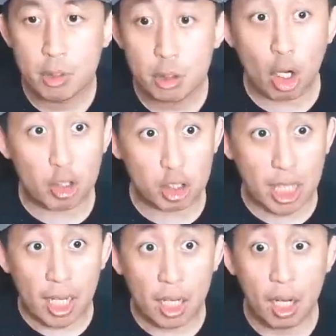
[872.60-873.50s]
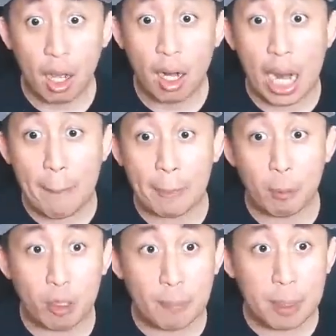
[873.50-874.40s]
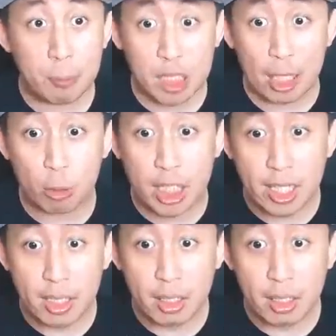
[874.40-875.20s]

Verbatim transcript: Tonton deh. 86.000 sekali ulti.